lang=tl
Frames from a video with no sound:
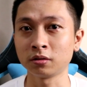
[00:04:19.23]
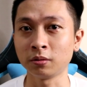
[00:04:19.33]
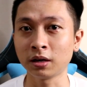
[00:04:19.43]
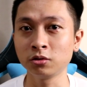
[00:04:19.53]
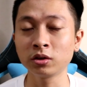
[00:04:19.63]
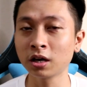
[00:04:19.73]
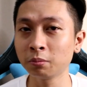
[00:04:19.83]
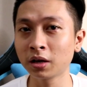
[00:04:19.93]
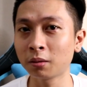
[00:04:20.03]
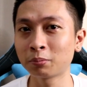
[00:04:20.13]
Diba? Yun nga
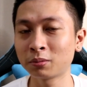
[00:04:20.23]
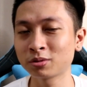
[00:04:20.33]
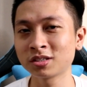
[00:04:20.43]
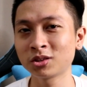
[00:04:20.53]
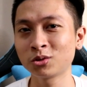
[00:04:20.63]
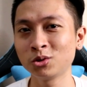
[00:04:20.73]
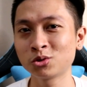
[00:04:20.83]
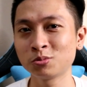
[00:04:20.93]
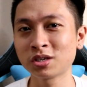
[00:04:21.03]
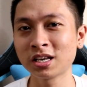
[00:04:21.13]
yung pinakang purpose nitong
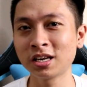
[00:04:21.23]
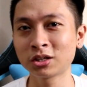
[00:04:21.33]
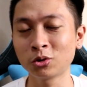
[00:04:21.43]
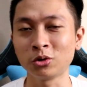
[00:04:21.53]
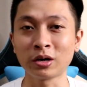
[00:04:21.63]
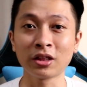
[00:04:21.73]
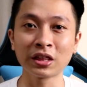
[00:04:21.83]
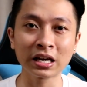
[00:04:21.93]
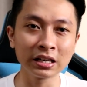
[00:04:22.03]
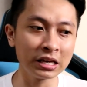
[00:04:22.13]
YouTube channel na to, yung
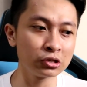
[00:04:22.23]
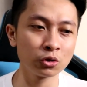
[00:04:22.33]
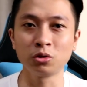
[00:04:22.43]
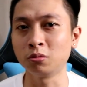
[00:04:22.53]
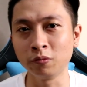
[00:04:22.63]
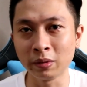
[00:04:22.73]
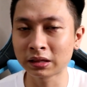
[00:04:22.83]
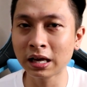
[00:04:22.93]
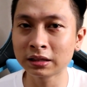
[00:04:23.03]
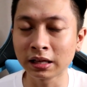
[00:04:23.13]
Ethical Nation, yung
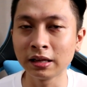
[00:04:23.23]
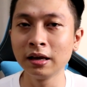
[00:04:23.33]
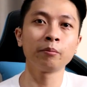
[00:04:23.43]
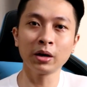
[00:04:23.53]
movement natin.